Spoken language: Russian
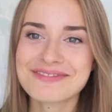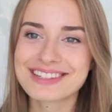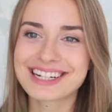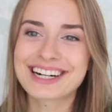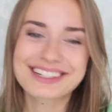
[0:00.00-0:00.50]

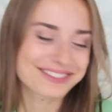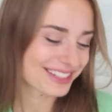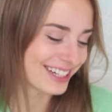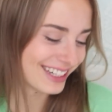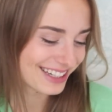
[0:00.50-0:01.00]

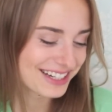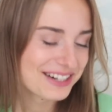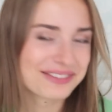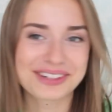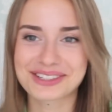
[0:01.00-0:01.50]
нехороший,
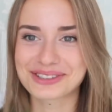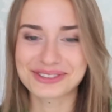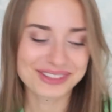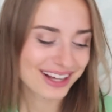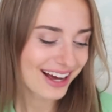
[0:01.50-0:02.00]

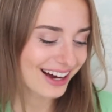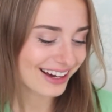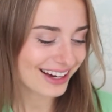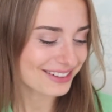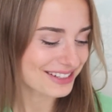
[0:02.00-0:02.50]
вождун.
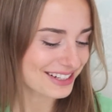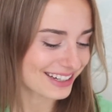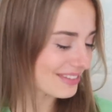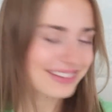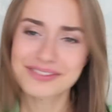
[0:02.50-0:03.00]
Короче,